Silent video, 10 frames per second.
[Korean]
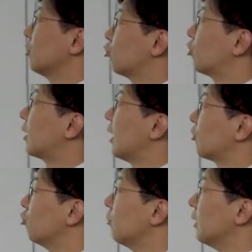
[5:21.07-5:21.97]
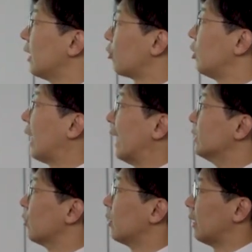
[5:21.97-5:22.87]
그 국가 국민의 귀
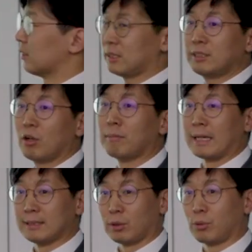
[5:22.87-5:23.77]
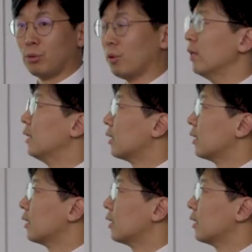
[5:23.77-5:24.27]
안전에 대해서 신경을 많이 썼고